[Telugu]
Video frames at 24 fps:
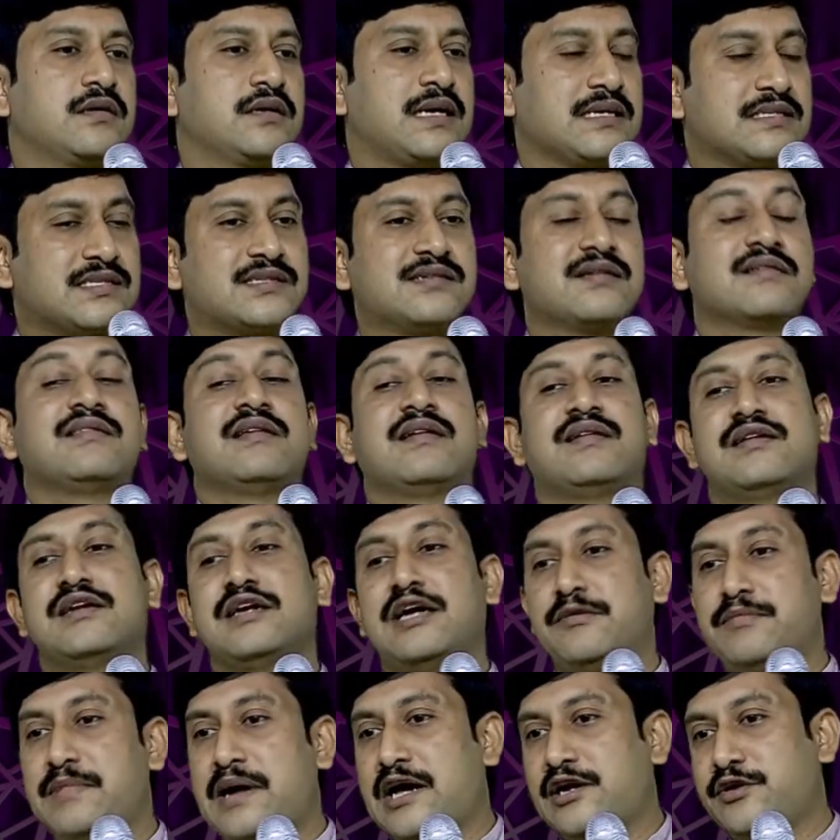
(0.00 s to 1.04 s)

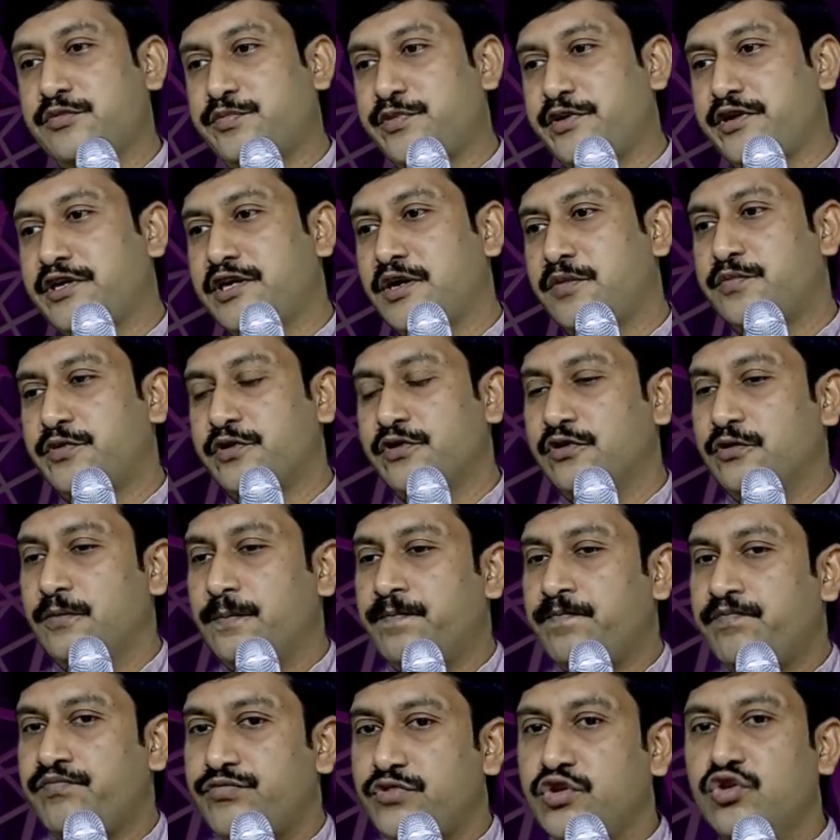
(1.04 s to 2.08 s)
కష్టతరంగా మారిపోయినప్పుడు
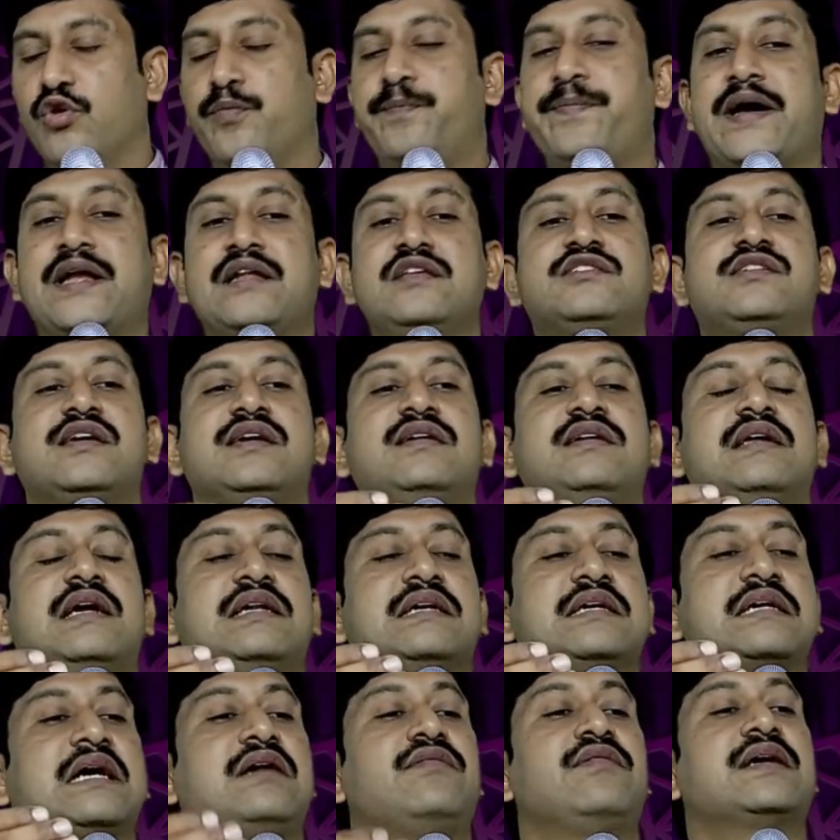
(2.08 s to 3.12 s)
నువ్వు పని
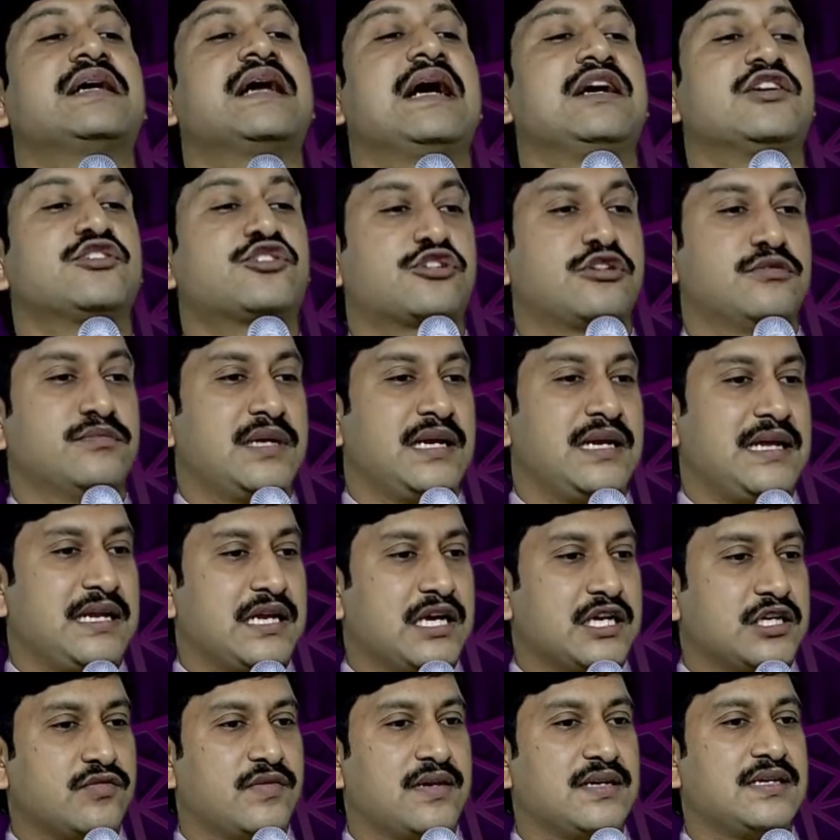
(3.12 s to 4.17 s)
చేయడానికి అవకాశం
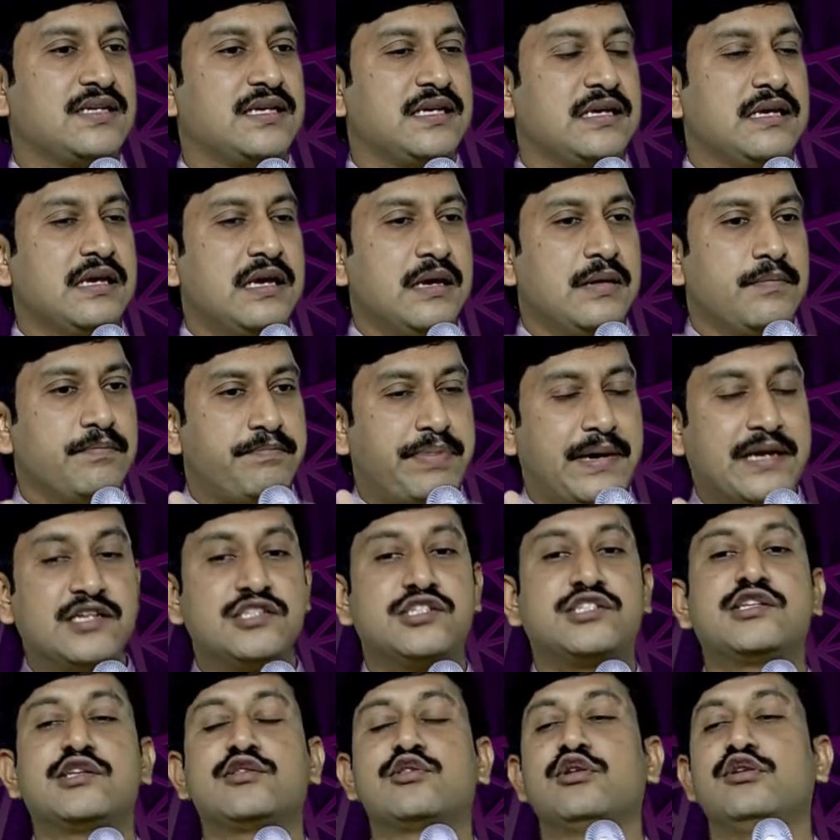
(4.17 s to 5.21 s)
లేనటువంటి
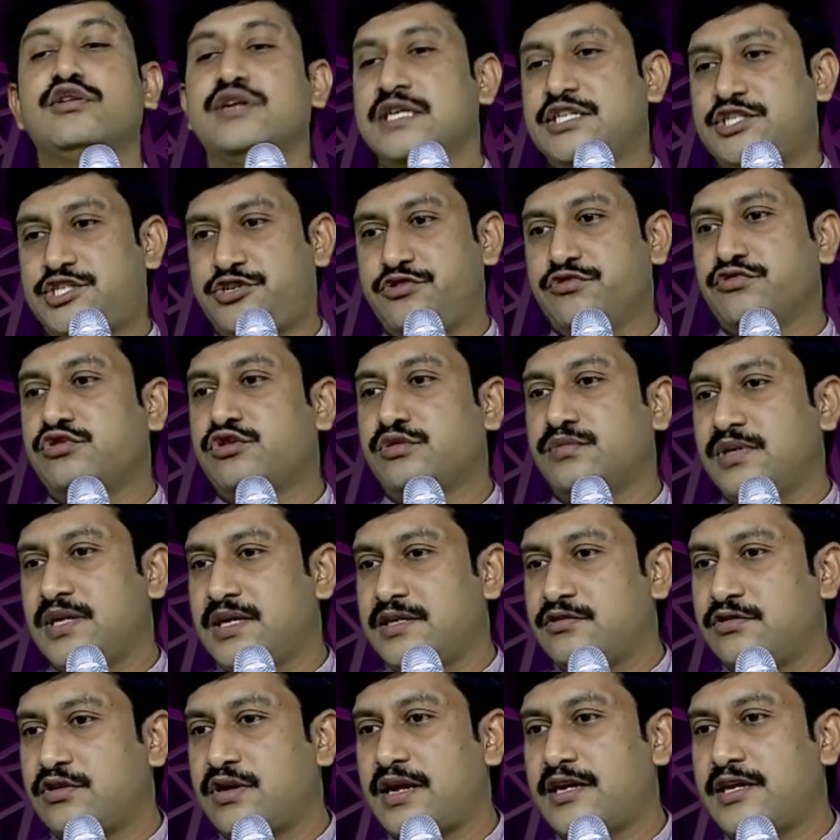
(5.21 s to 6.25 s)
పరిస్థితులు నీ జీవితంలో
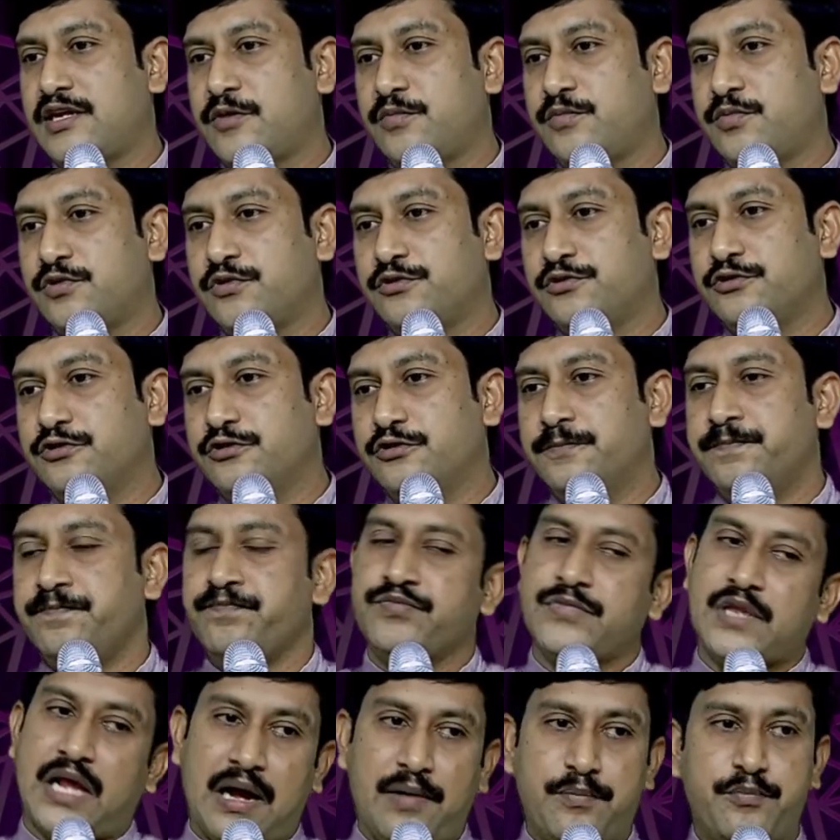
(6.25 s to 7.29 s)
ఎదురైనప్పుడు
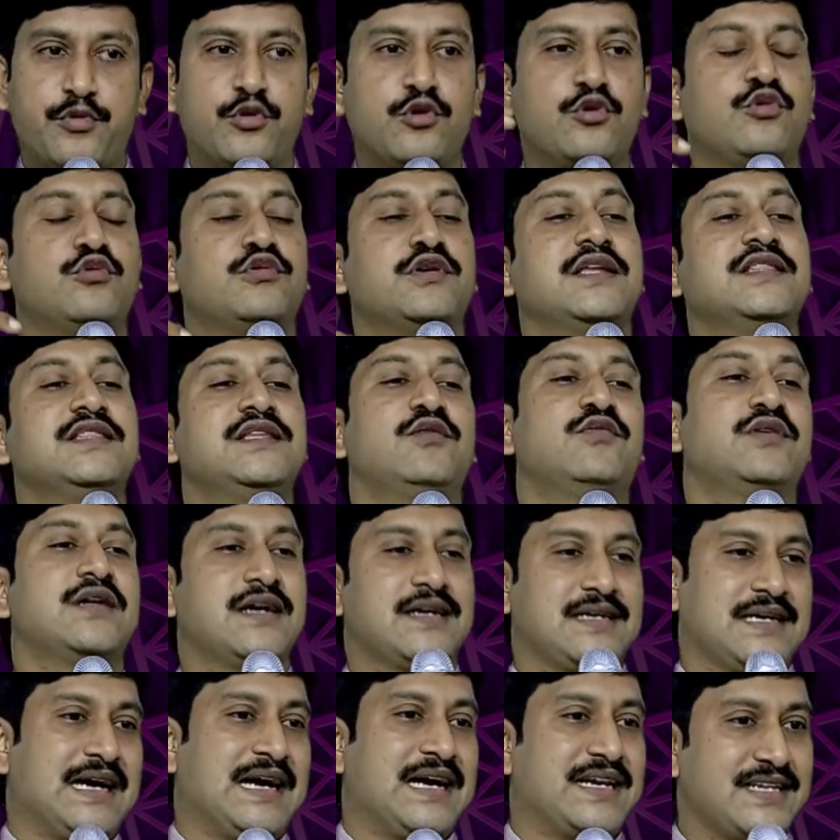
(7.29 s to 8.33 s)
అప్పుడు కూడా దేవుడు
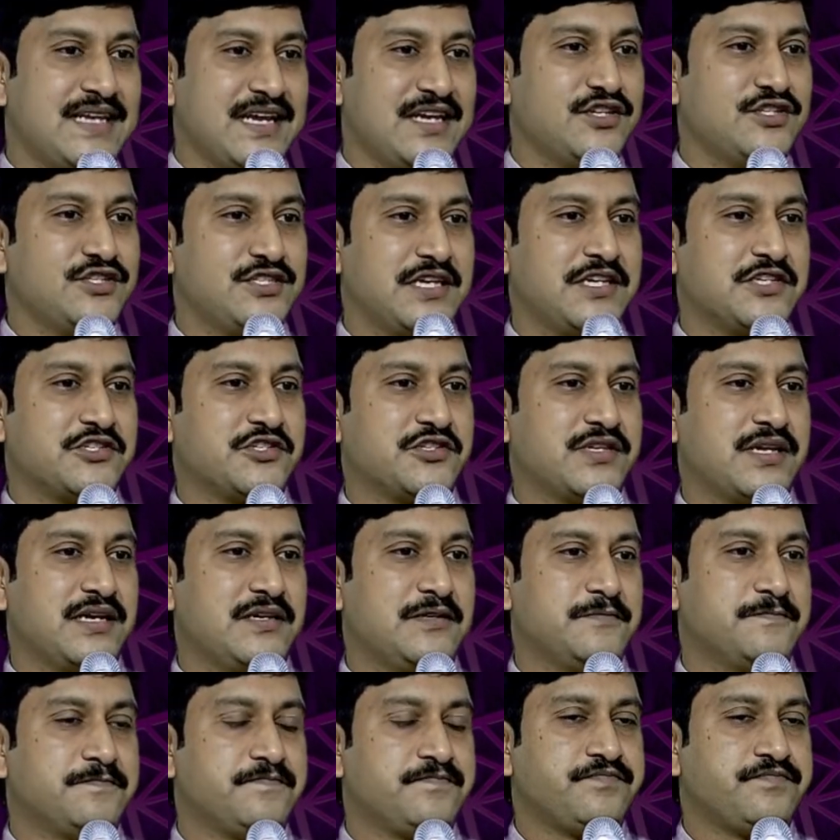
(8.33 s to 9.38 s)
ఆ కార్యాన్ని చేస్తాడు